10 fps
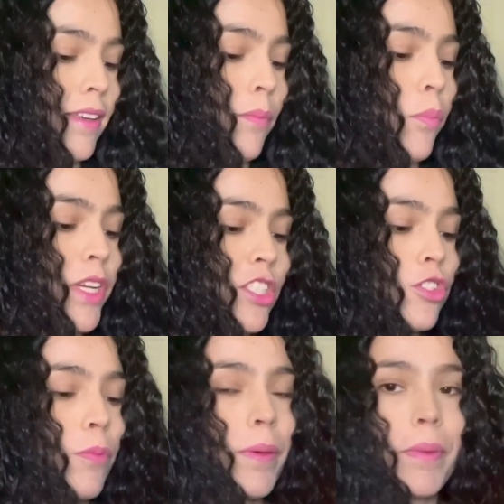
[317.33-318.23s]
pues
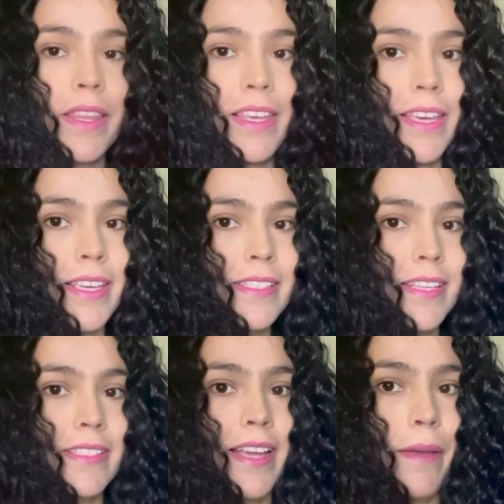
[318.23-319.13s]
yo me pedí
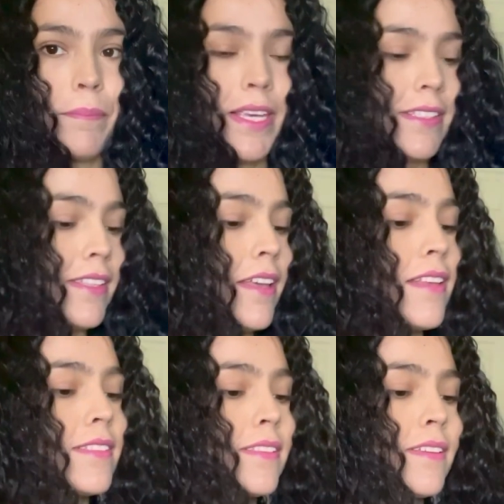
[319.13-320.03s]
estas camisas